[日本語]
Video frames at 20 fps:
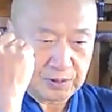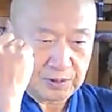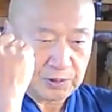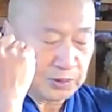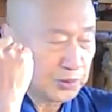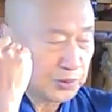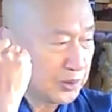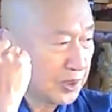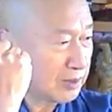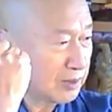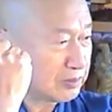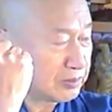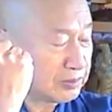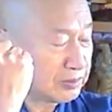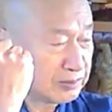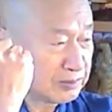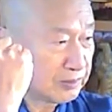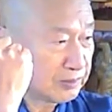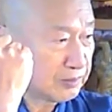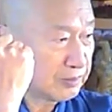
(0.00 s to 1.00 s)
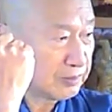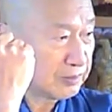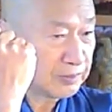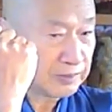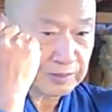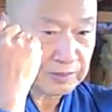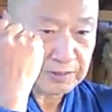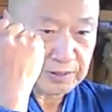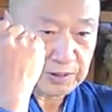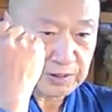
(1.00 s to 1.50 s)
主客、
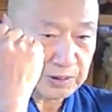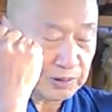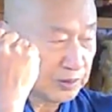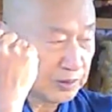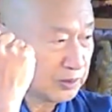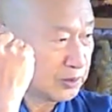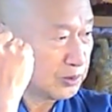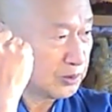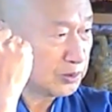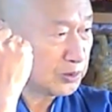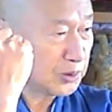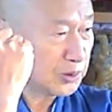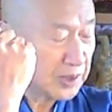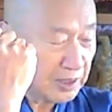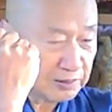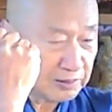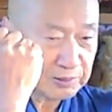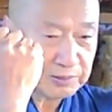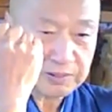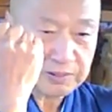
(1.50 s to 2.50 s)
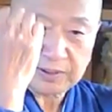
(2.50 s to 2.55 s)
主と客、